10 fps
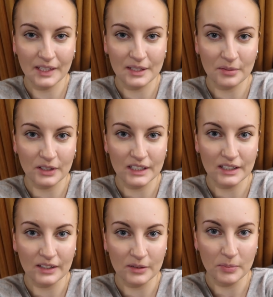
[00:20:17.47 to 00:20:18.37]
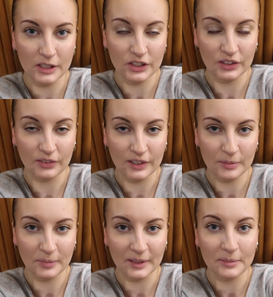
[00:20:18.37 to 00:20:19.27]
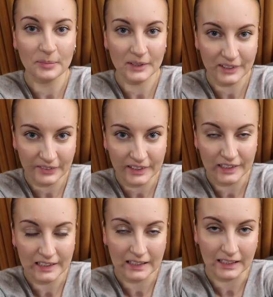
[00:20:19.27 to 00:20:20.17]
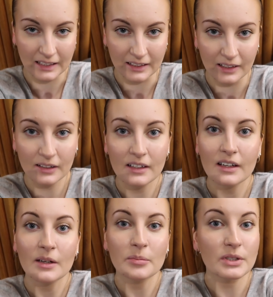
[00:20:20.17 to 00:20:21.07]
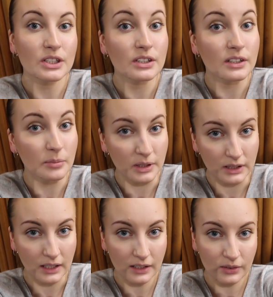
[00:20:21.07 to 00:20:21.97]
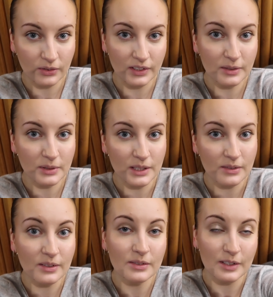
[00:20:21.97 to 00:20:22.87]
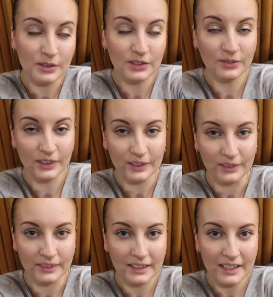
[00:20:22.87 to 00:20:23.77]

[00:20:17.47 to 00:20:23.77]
Не забывайте ставить пальчики вверх, подписывайтесь на канал, пишите комментарии. Увидимся с вами в следующем видео.